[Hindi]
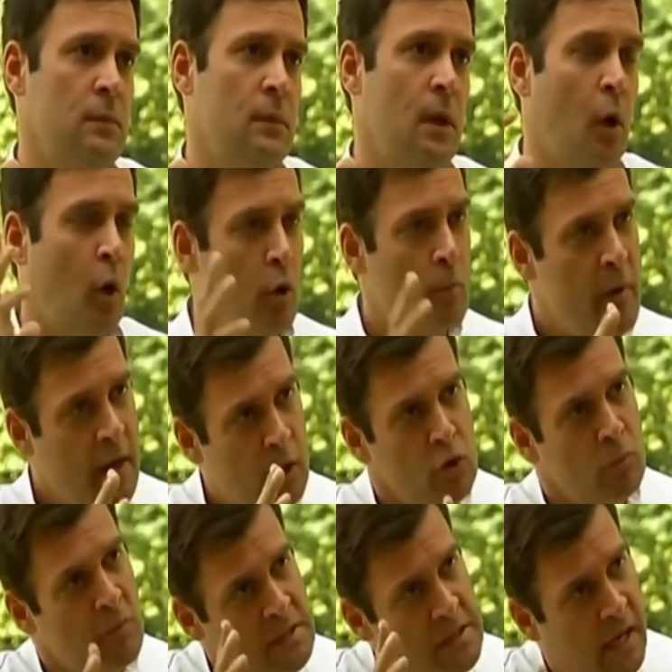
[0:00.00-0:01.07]
और मैं ये जो
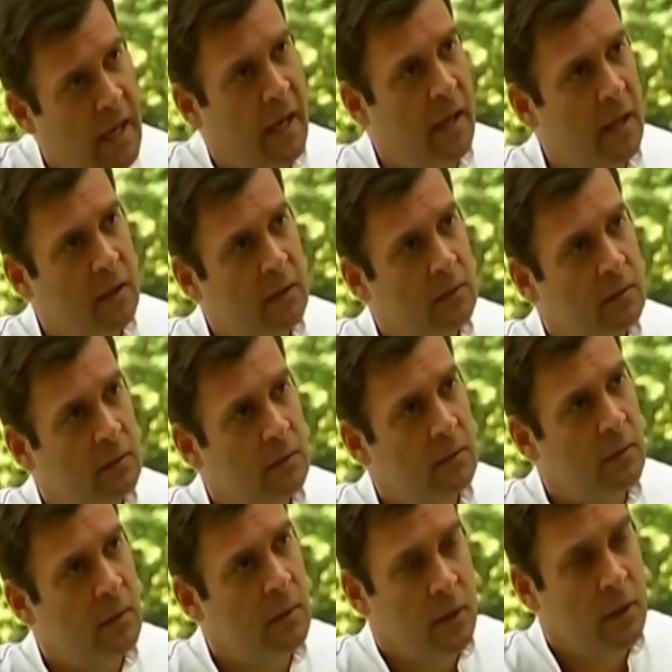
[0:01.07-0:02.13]
मजा है
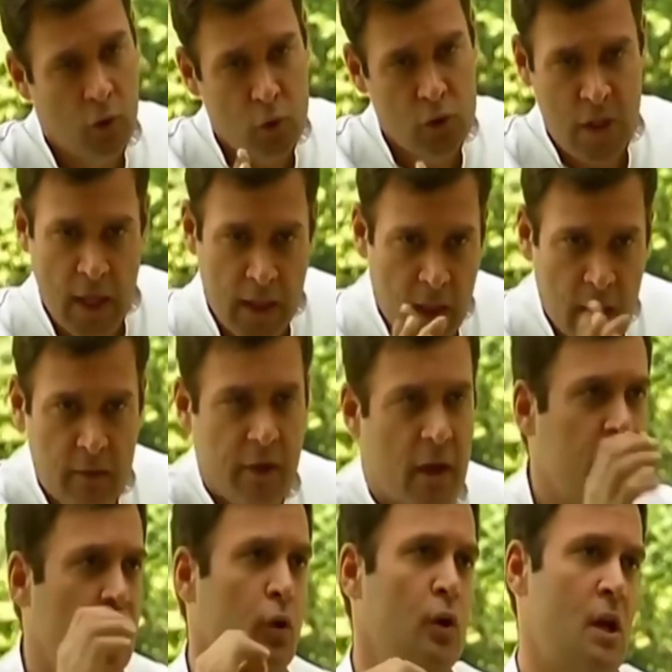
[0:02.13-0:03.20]
हिंदुस्तान के हर व्यक्ति को
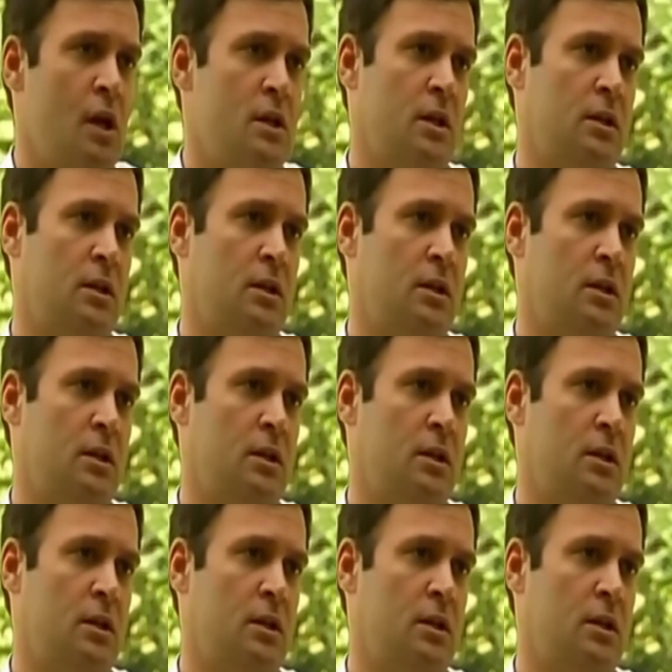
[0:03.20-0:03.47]
देना चाहता